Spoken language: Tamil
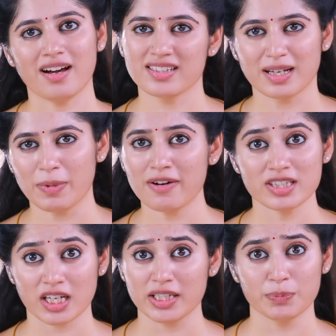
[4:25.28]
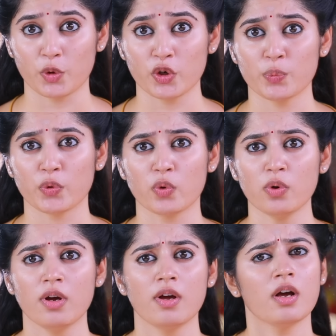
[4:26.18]
அந்த அம்மாவை தேடி போனப்போ
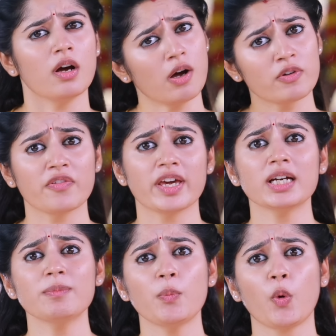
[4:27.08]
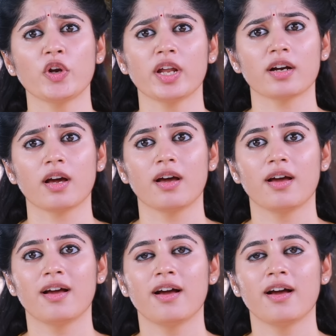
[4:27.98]
அவங்க வேகமா போயிட்டாங்க